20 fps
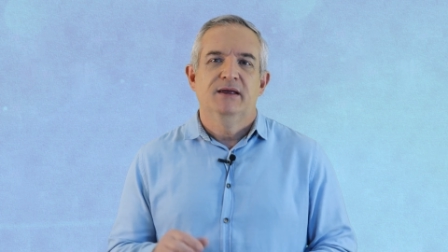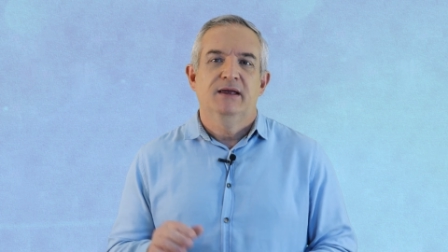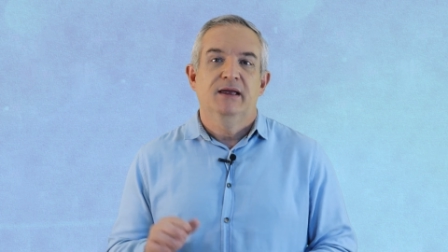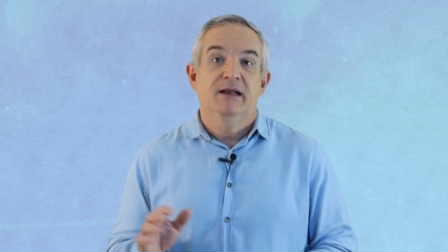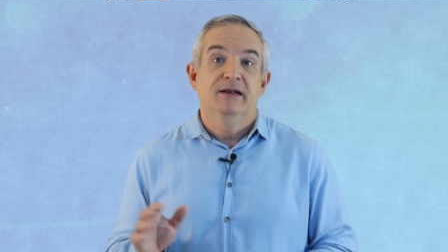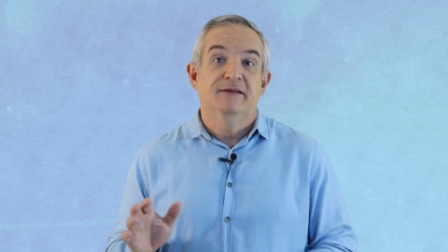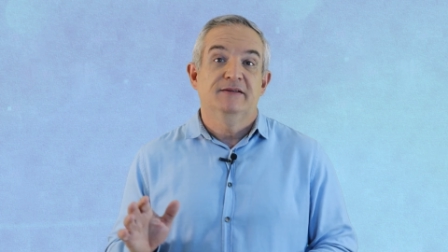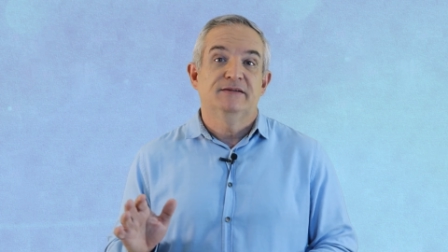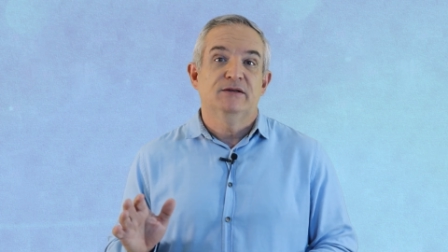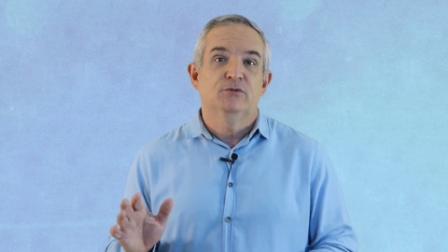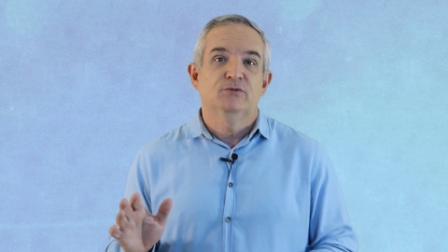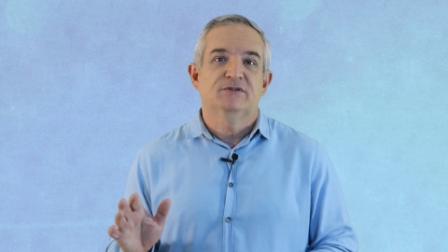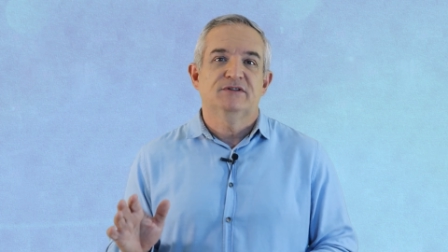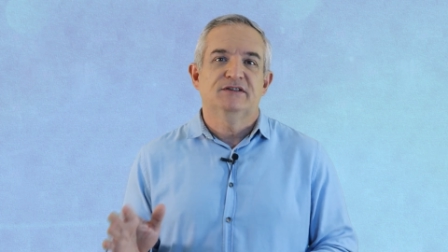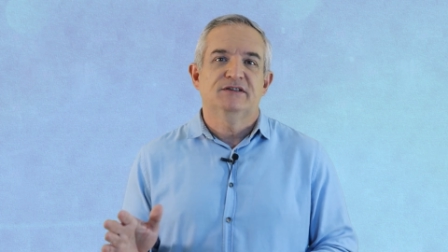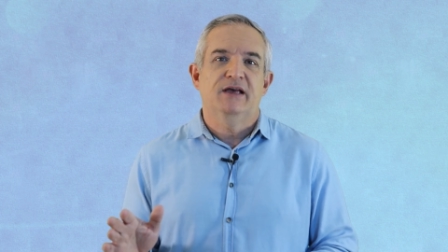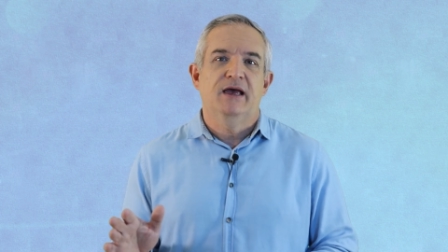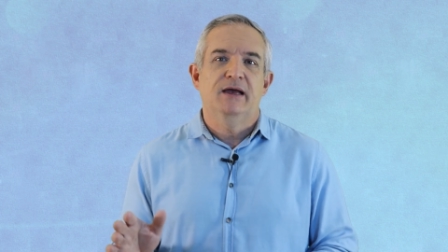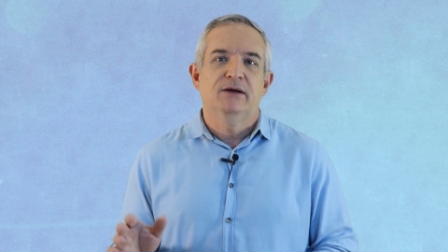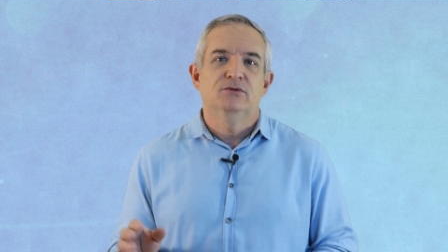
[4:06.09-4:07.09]
Eles são
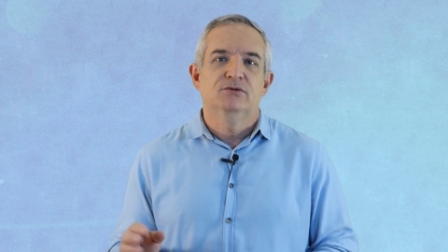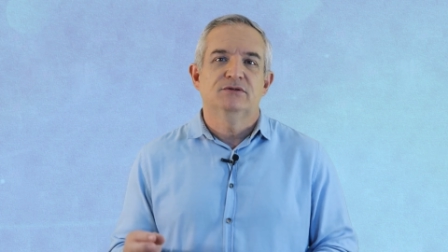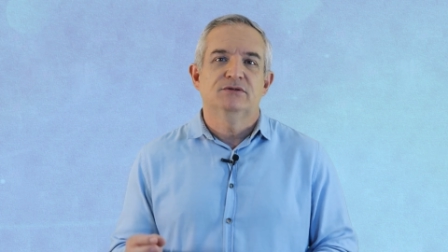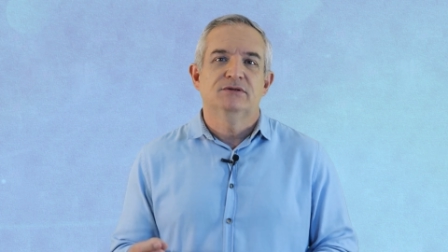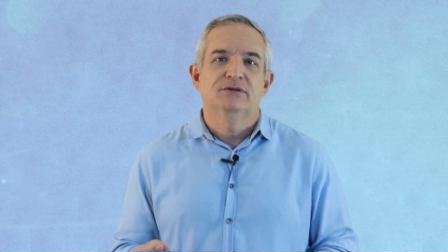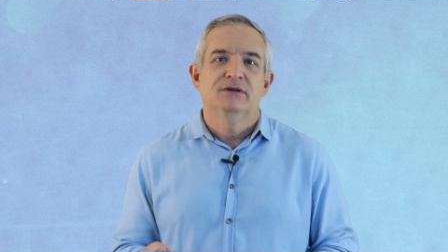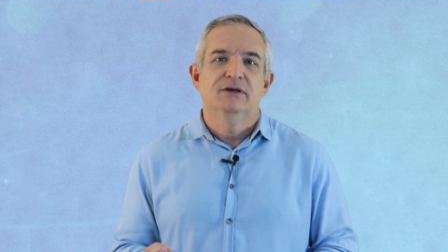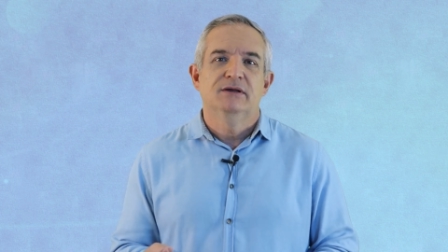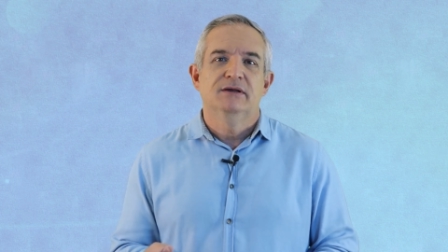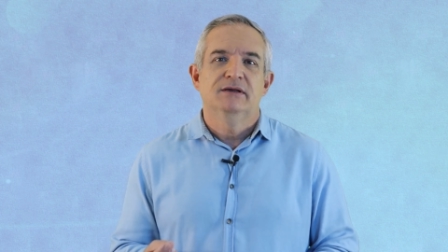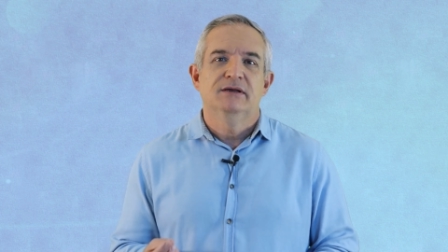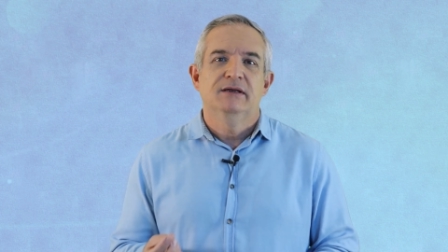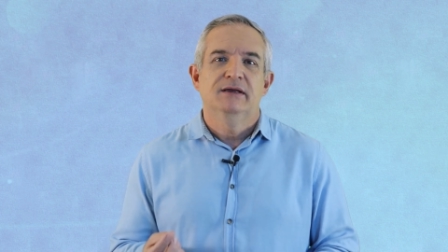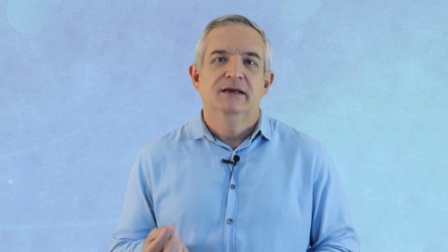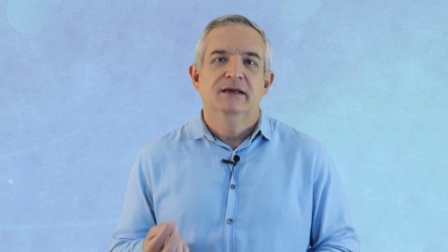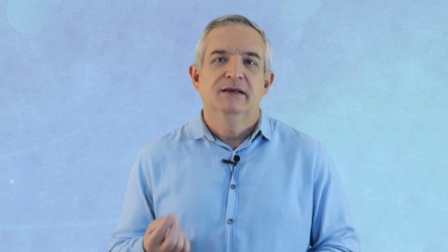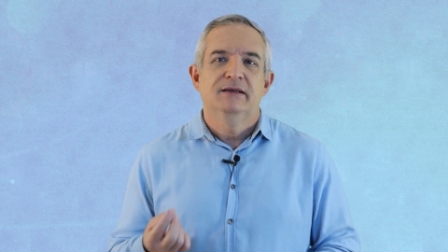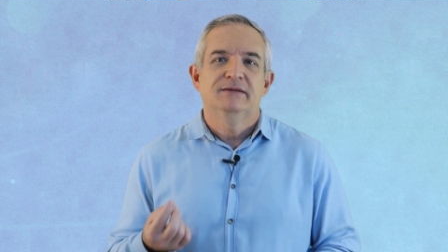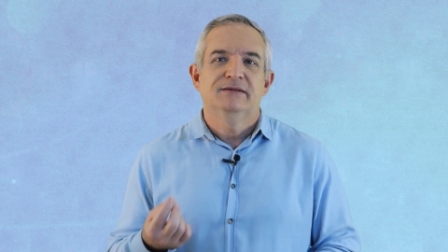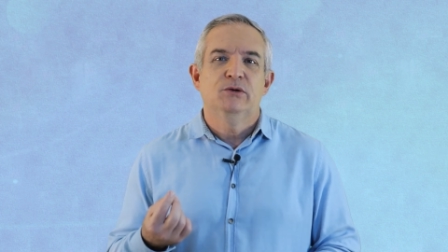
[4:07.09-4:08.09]
cegos,
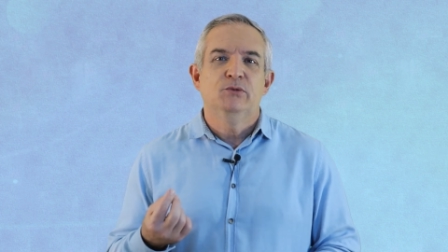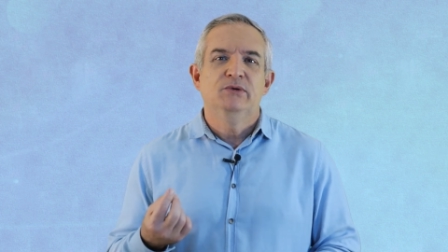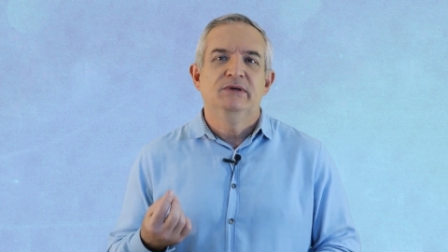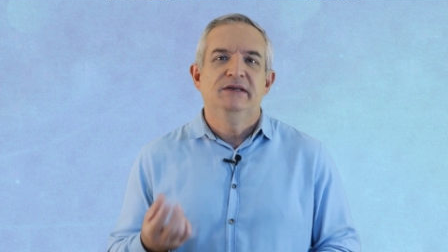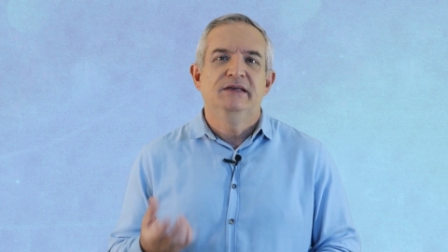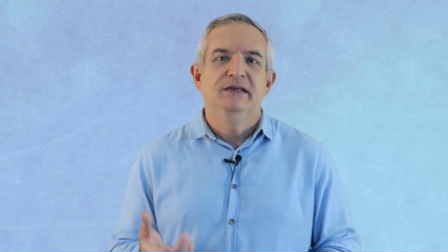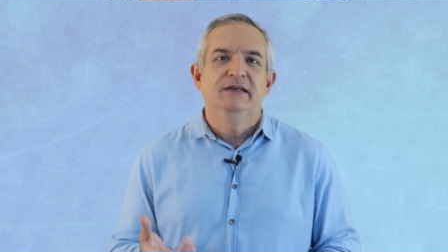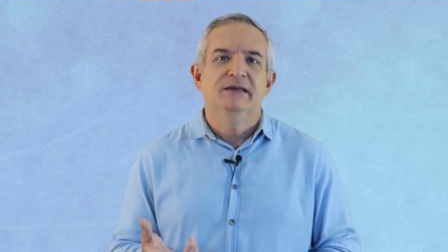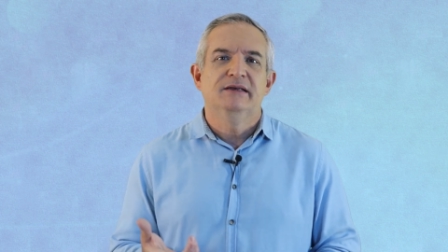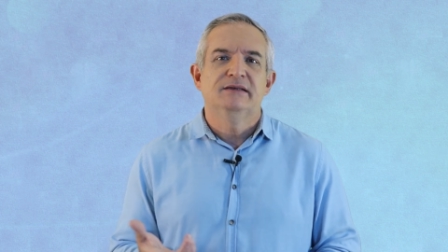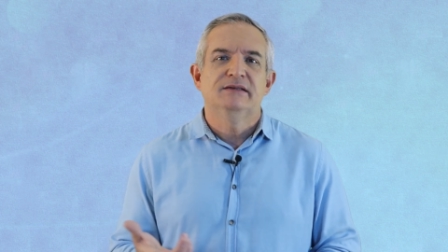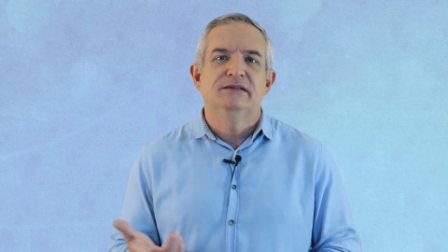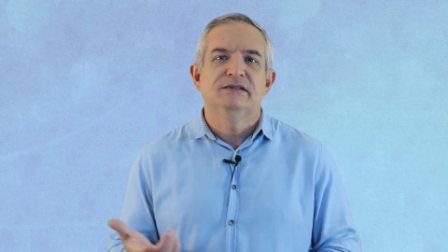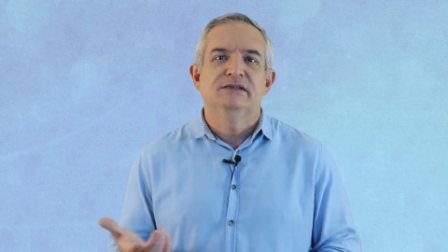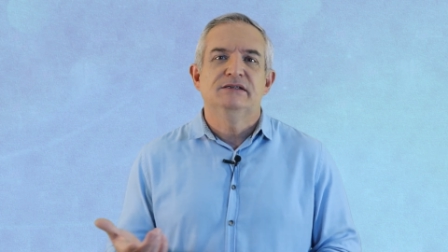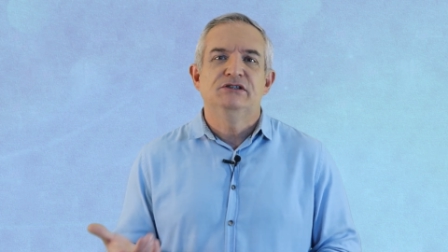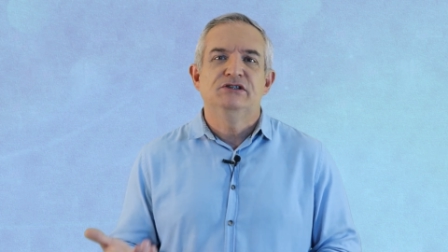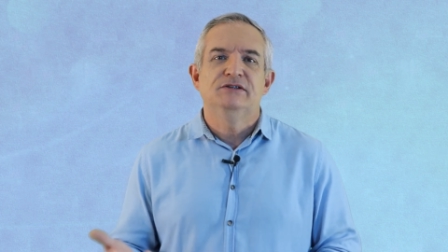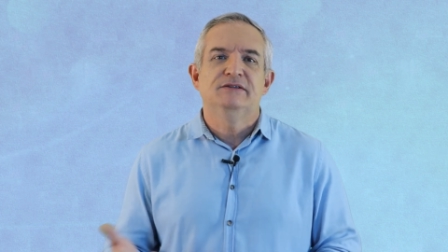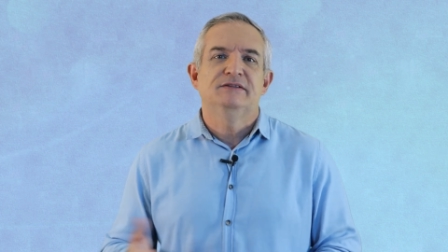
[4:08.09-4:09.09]
são
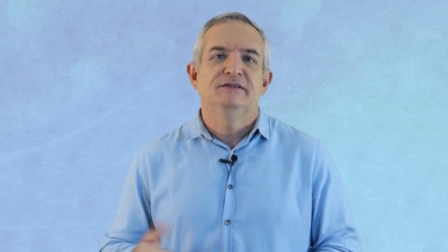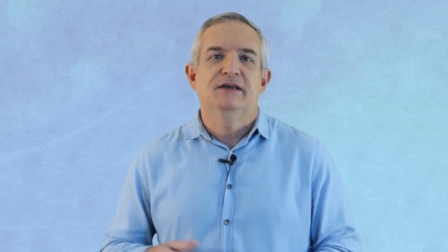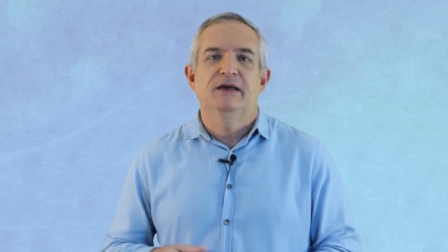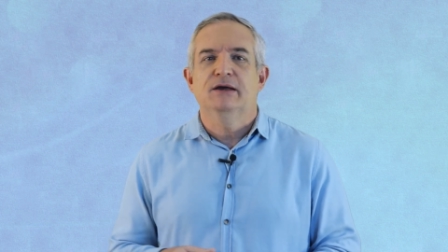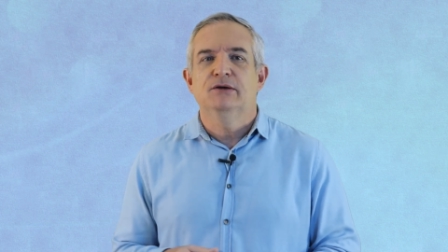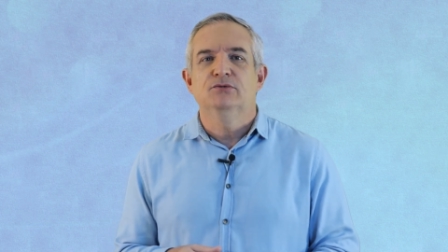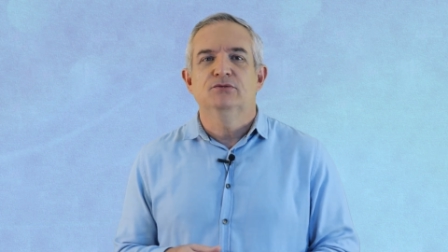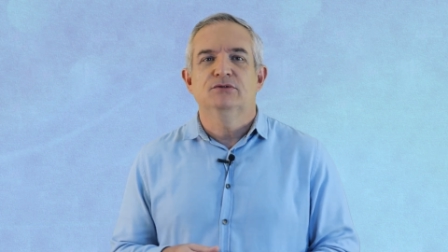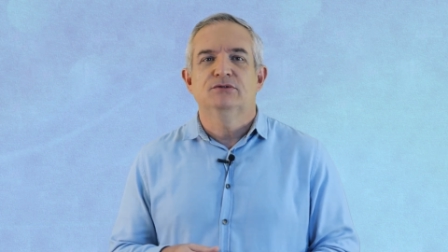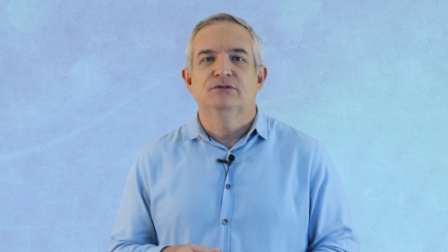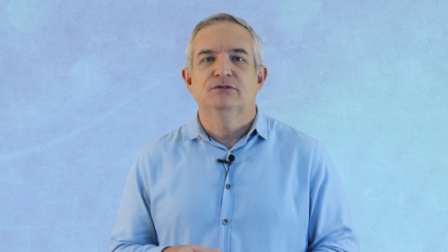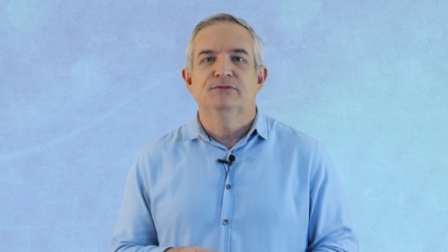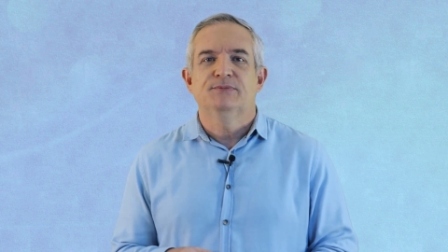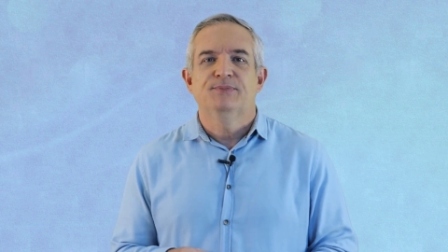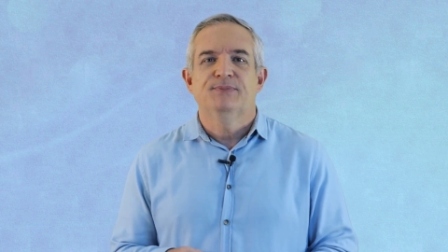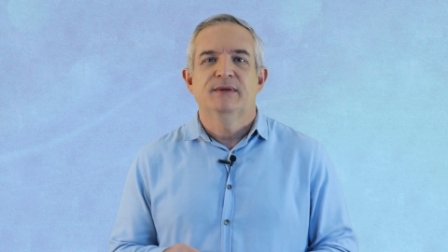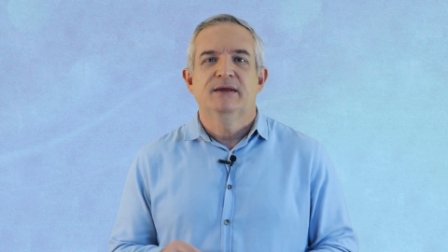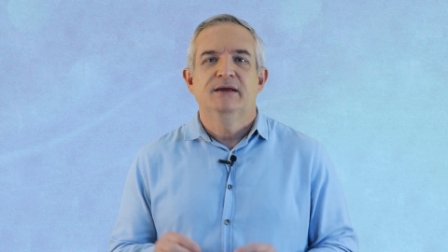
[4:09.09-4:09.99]
guias de cegos.